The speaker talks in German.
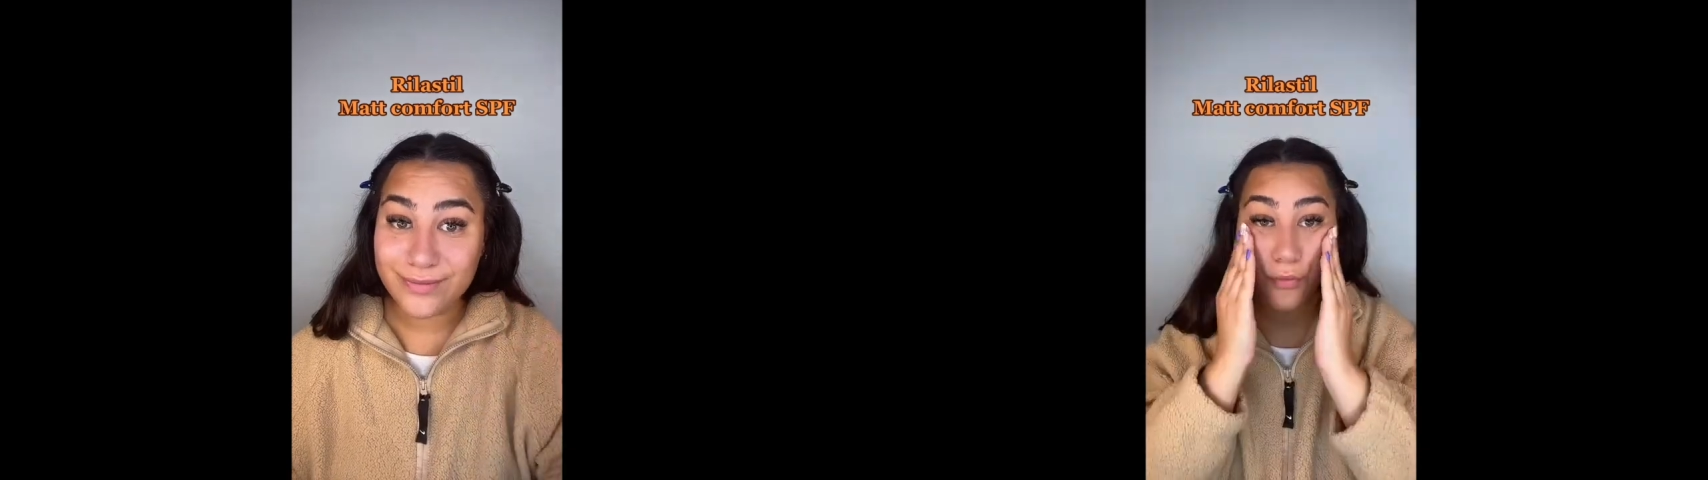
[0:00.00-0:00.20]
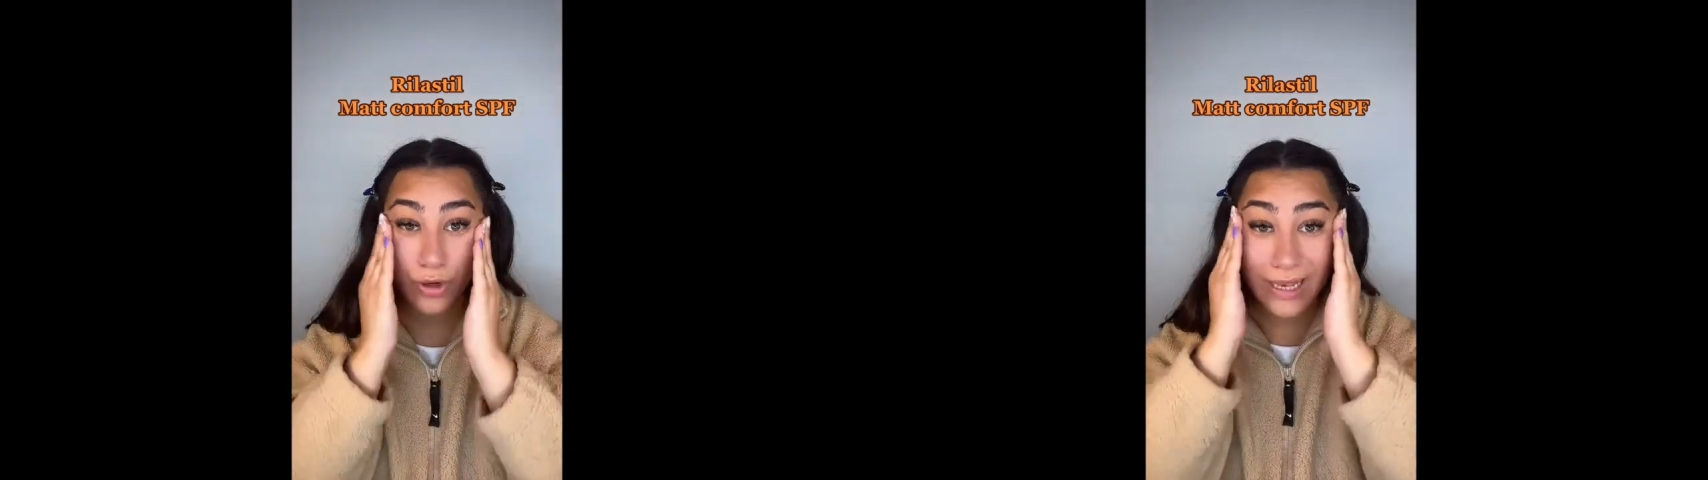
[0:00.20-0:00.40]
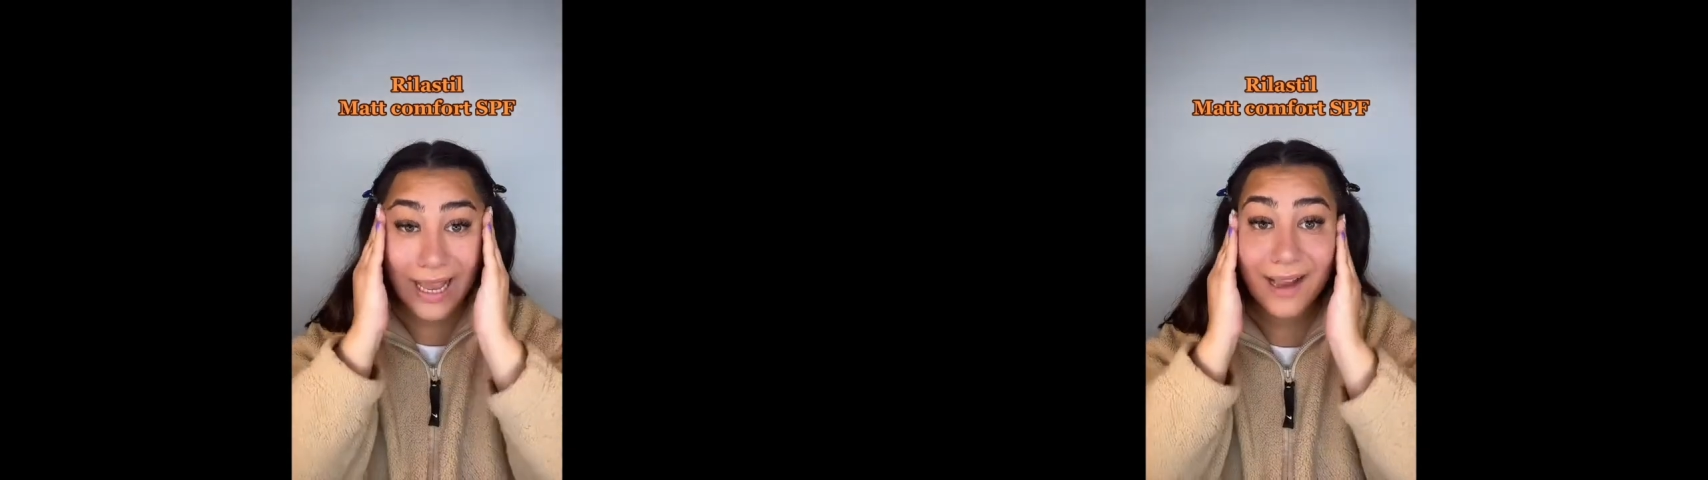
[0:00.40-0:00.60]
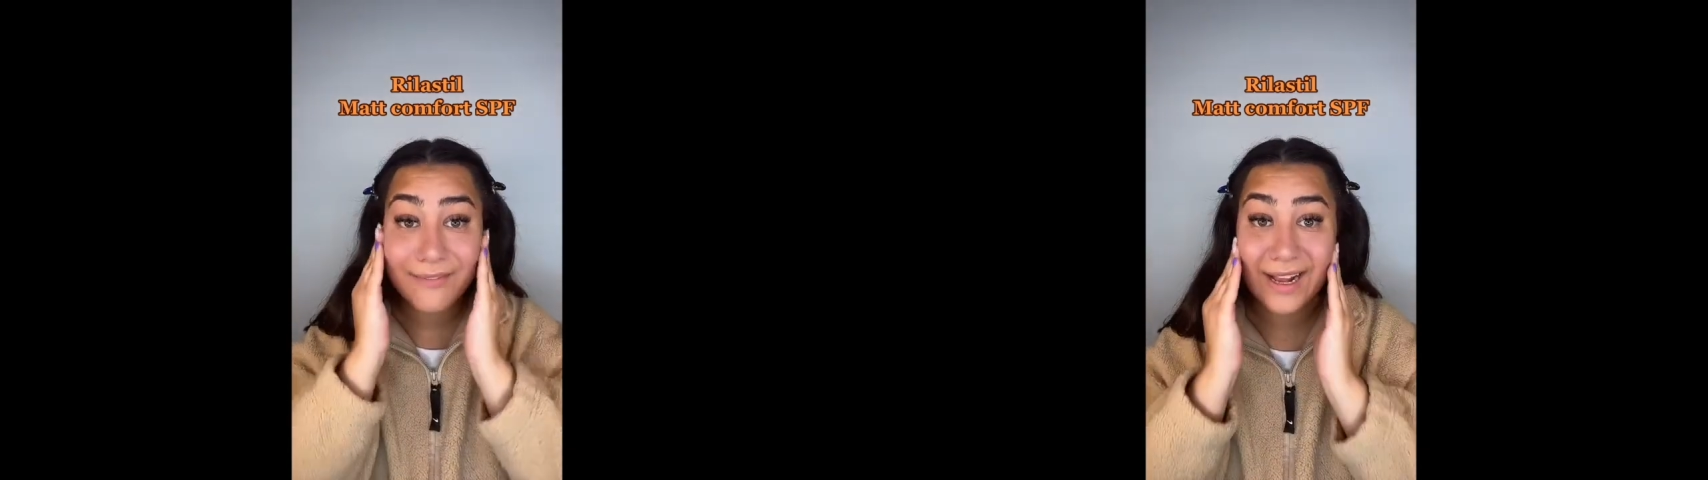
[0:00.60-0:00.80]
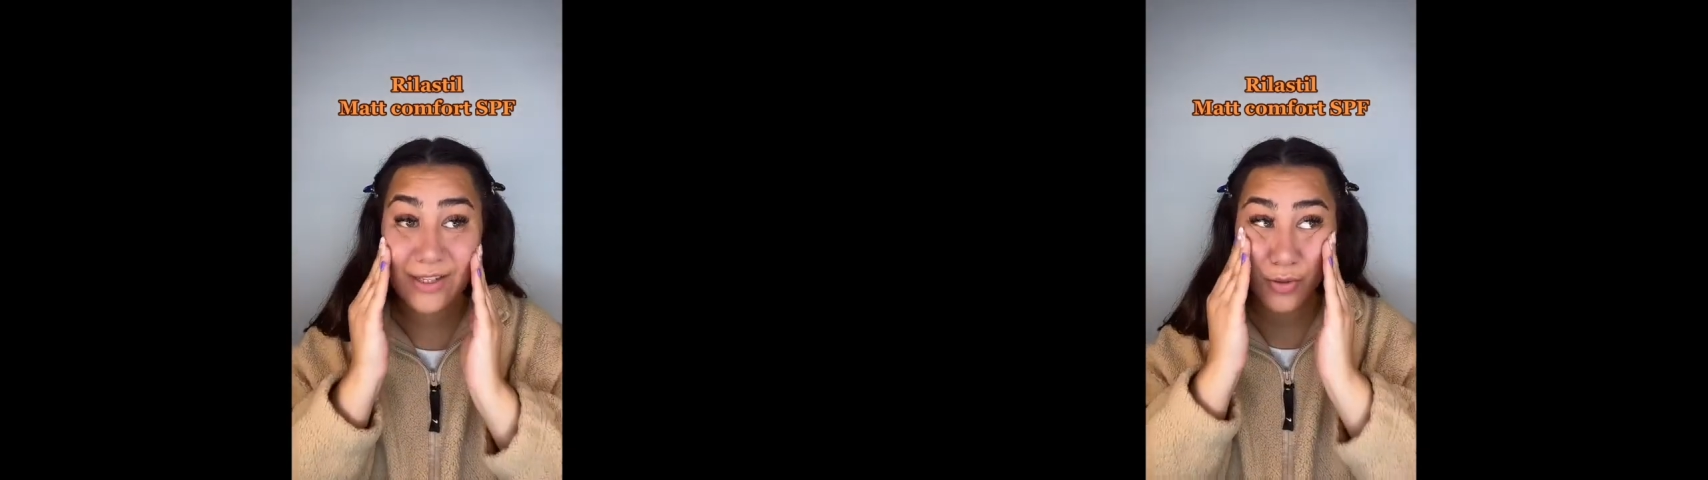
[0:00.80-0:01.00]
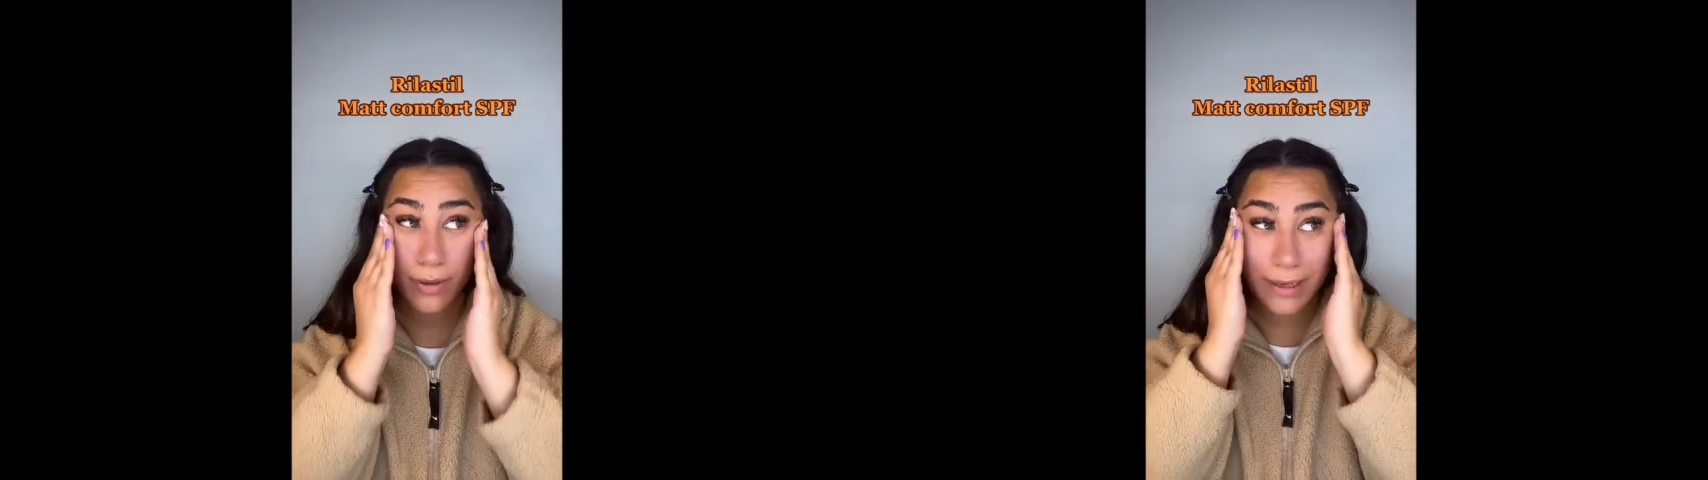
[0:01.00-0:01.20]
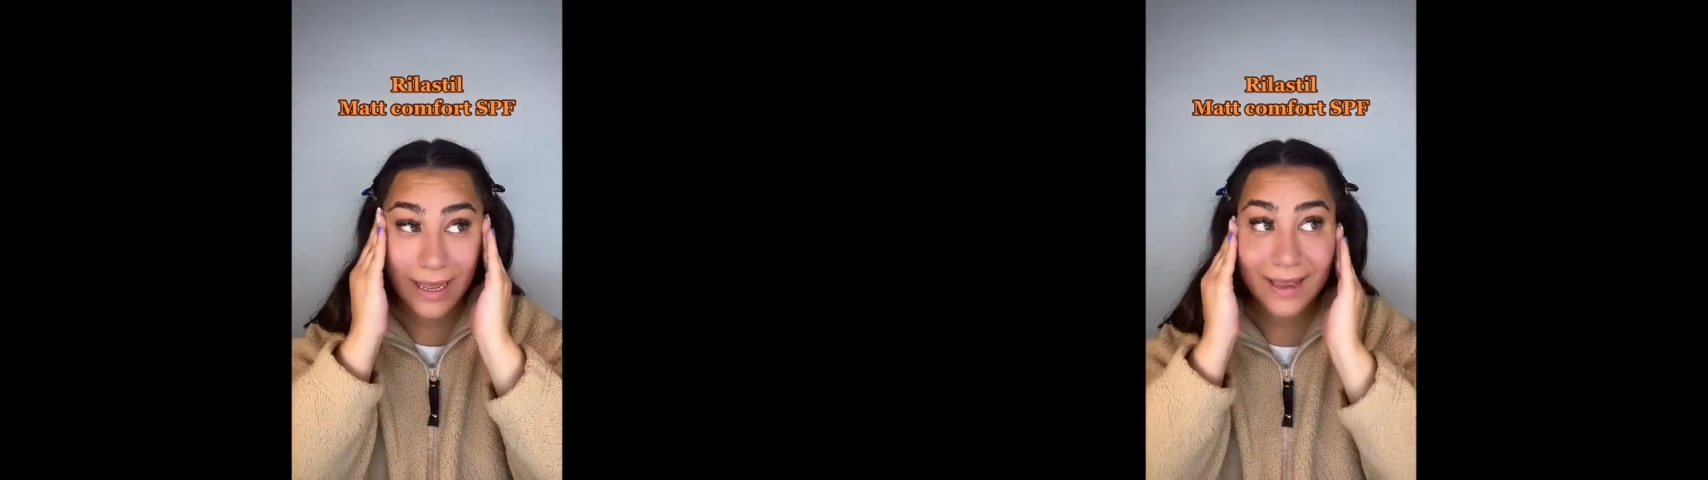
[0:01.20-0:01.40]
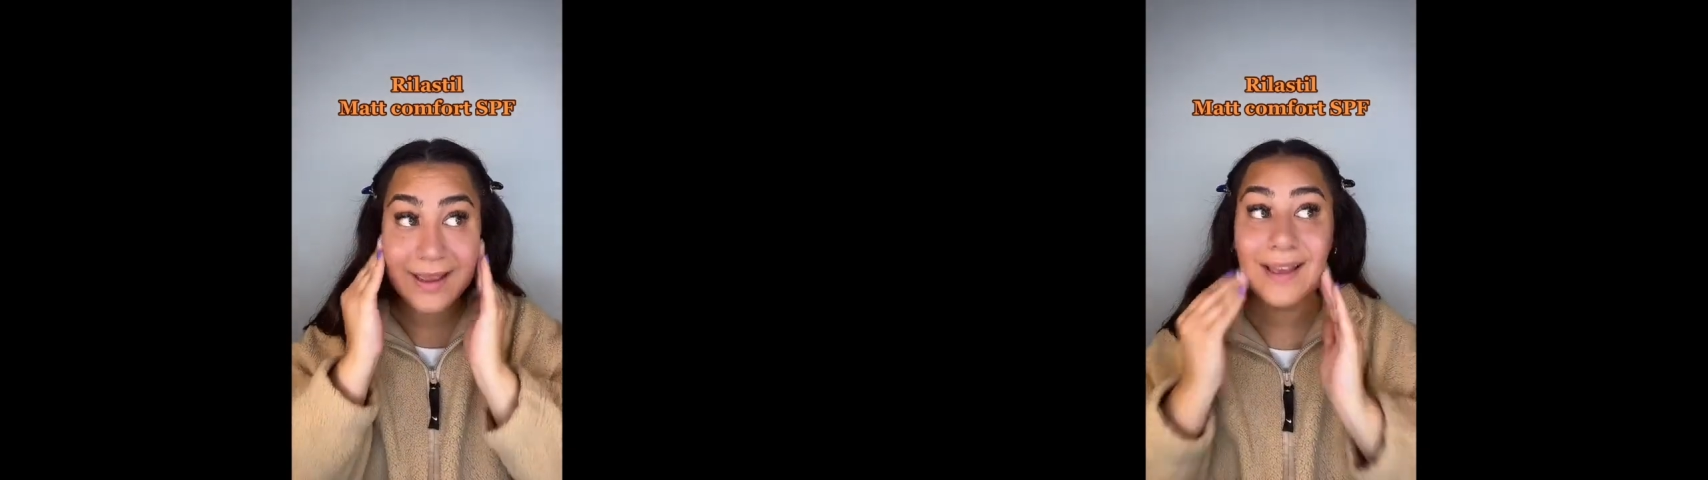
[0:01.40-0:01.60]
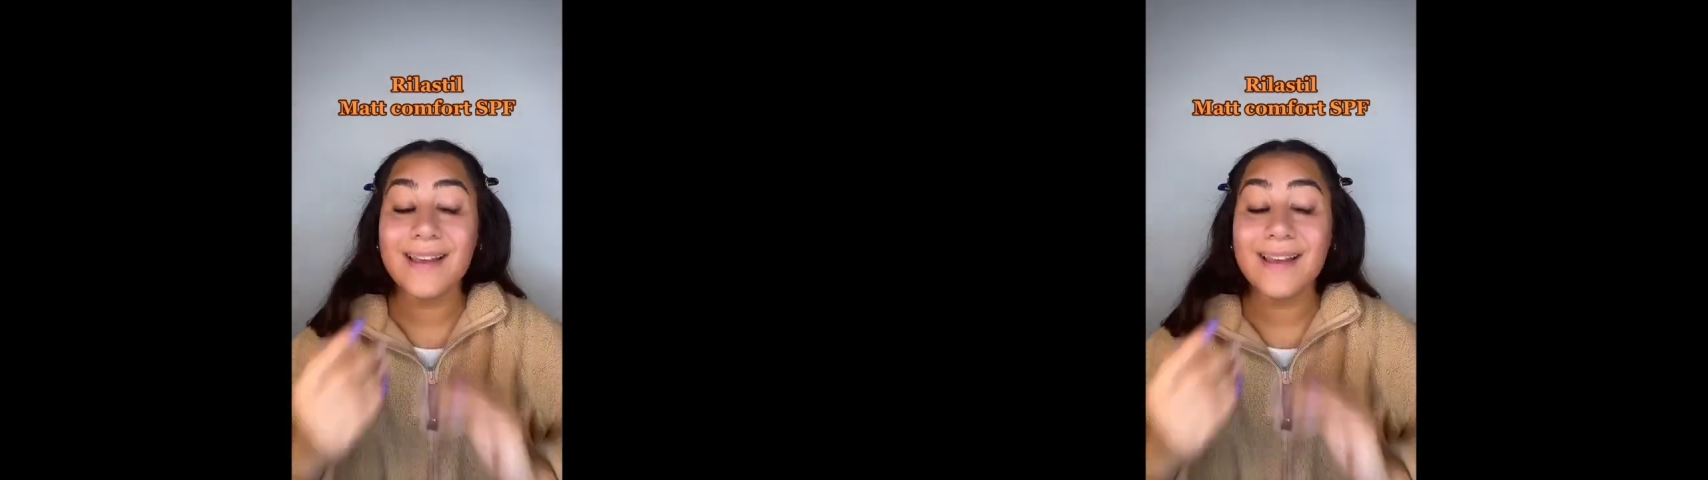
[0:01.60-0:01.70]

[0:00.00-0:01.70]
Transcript: Für Clara war also klar,